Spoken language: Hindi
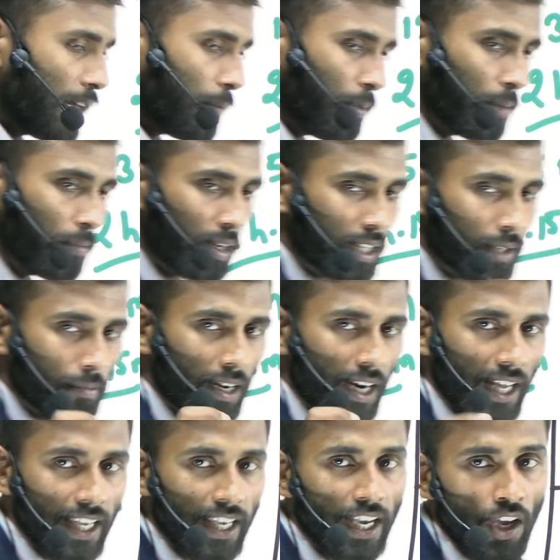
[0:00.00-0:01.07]
भी मस्ट बनाई
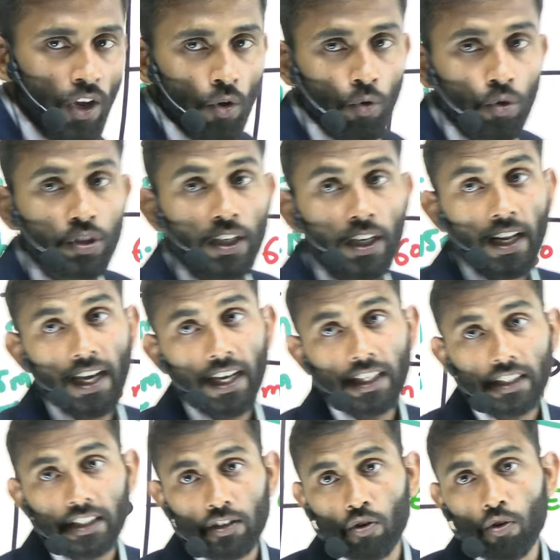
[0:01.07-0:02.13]
है उसी ने
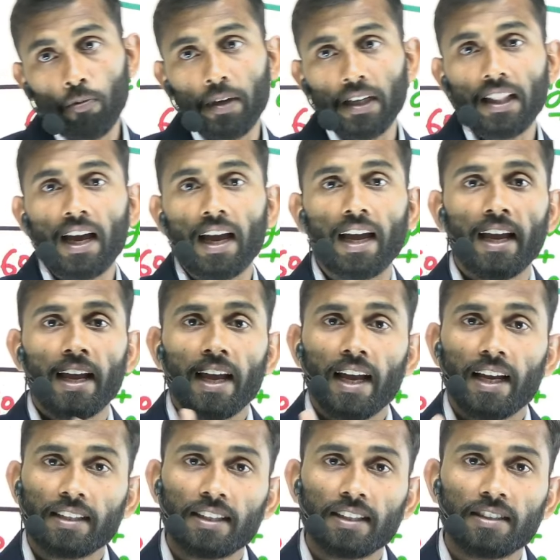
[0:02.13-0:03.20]
इसको भेदा है एस
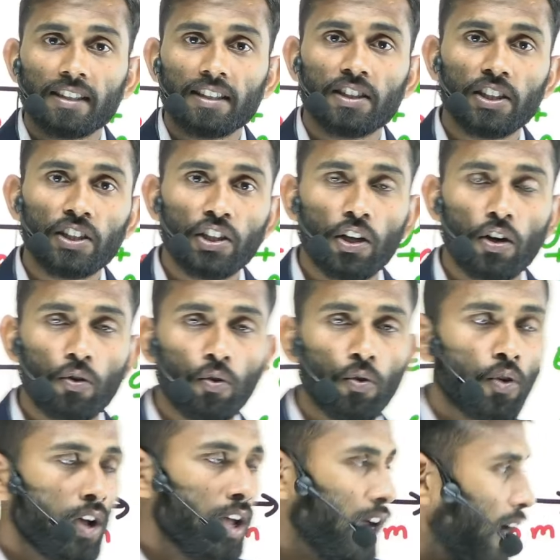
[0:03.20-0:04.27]
एस सीजीएल को
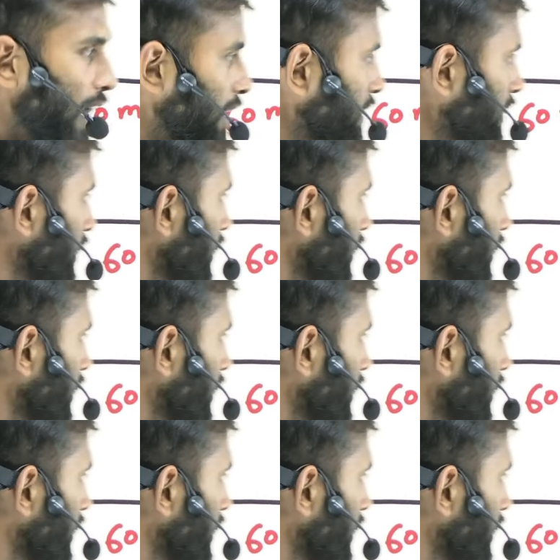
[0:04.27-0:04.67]
आज तक का